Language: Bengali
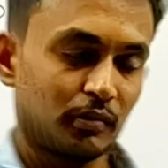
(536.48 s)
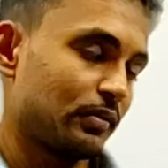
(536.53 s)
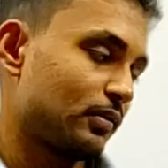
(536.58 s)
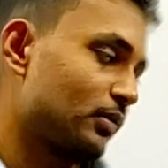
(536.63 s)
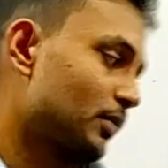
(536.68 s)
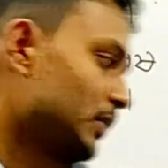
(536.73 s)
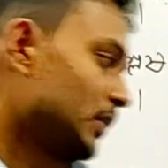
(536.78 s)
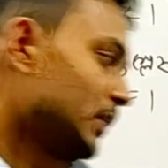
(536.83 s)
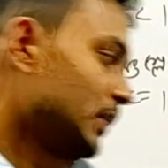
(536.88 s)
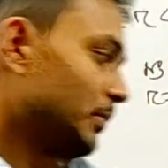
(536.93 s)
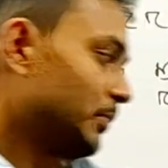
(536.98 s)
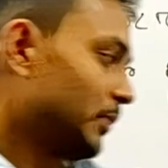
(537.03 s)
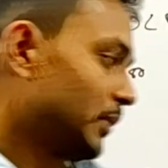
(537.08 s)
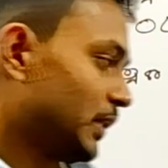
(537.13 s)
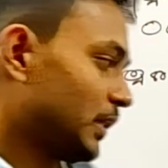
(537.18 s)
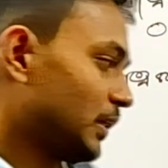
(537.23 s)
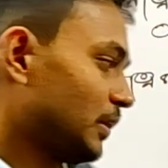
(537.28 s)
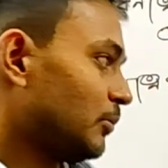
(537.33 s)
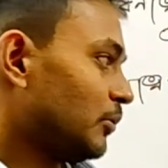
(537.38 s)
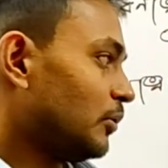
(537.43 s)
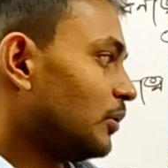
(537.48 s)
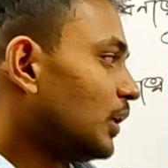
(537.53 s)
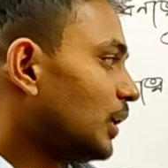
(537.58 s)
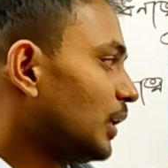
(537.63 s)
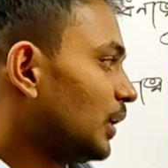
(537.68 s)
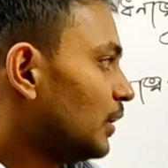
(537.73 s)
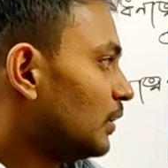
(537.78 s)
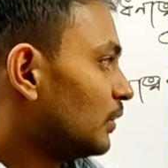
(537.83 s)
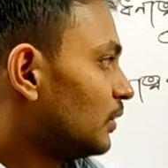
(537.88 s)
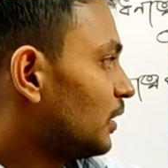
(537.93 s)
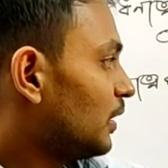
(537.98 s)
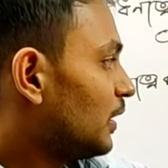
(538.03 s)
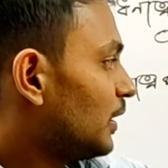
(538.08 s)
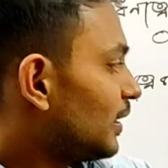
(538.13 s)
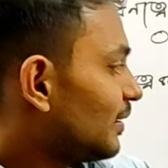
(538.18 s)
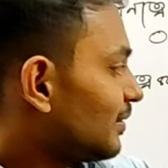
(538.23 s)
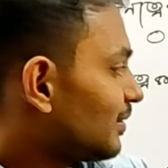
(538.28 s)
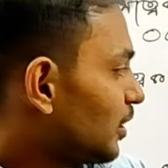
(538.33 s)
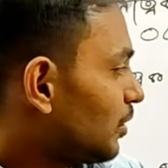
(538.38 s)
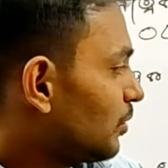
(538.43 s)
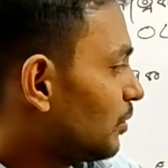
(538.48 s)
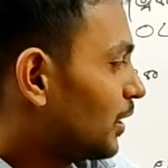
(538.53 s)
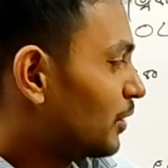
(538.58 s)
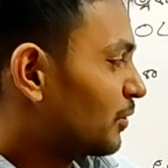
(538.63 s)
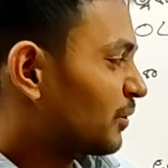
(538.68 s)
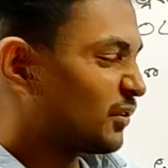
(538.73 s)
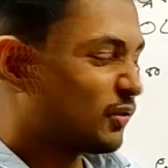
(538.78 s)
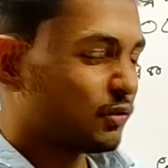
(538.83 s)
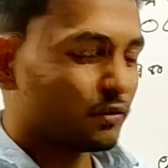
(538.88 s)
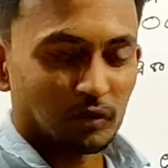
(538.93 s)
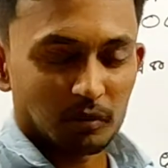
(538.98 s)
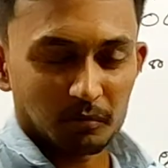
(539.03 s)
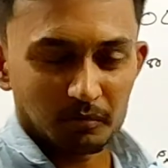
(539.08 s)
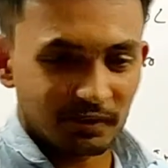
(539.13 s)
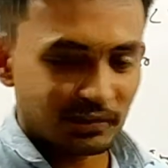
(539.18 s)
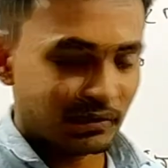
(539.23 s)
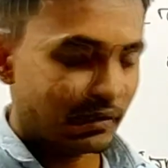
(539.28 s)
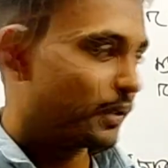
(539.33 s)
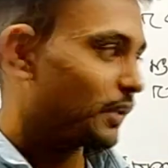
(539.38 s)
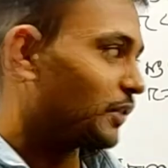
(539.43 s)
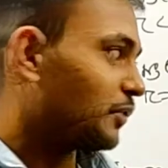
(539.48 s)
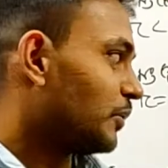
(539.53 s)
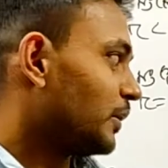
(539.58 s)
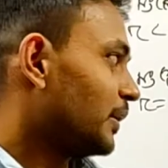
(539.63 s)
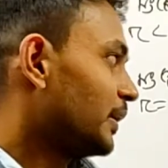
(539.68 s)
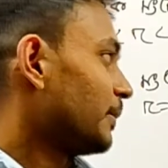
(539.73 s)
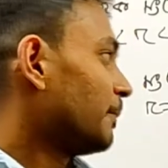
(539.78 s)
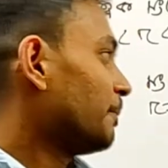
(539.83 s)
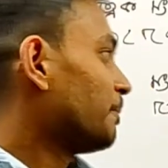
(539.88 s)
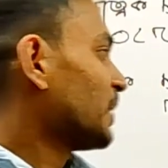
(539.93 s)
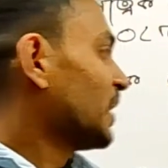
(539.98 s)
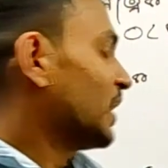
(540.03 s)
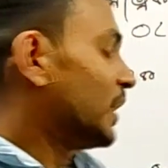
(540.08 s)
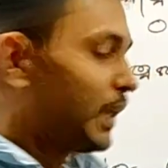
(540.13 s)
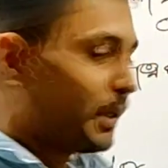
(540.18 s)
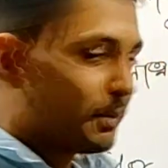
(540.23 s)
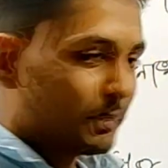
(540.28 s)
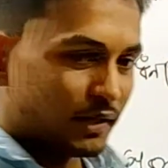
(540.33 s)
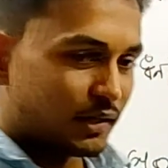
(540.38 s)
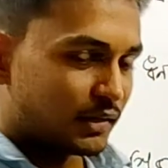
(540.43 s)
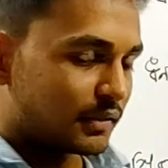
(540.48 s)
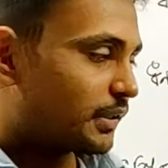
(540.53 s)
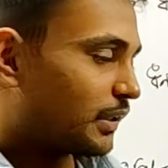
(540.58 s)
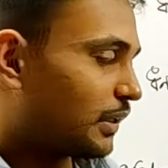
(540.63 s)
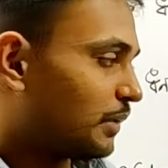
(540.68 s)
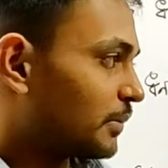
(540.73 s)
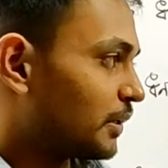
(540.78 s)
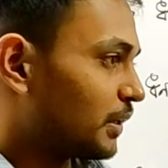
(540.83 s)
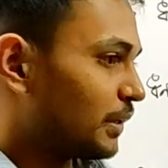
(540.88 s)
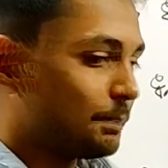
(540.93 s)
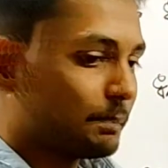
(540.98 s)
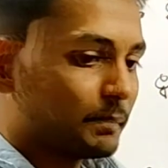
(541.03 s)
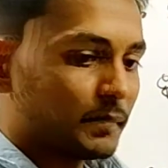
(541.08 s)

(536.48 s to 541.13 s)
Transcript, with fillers: করতে হয় সেটা আমরা দেখাবো তো এছাড়াও আরও কিছু ধর্ম আছে আর এক্স ওয়াইয়ের এবার আসি আমরা